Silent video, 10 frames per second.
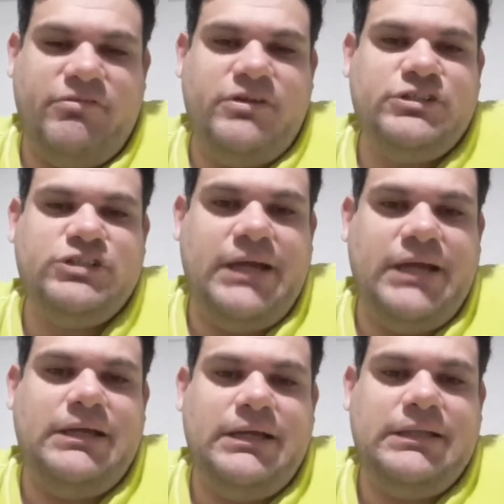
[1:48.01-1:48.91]

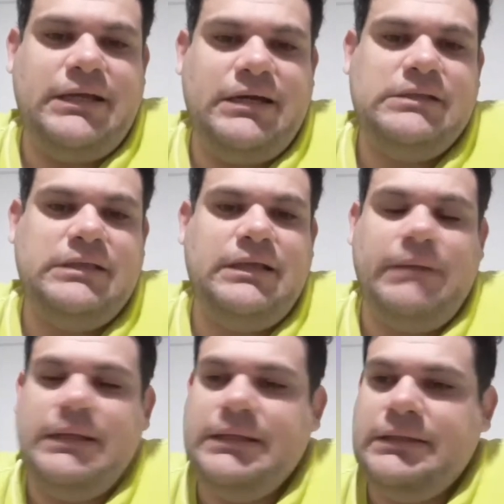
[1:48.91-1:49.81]
evangélica e está
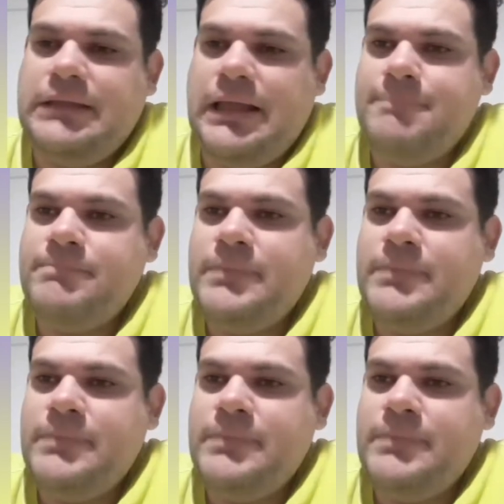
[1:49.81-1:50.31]
cantando ali, tá?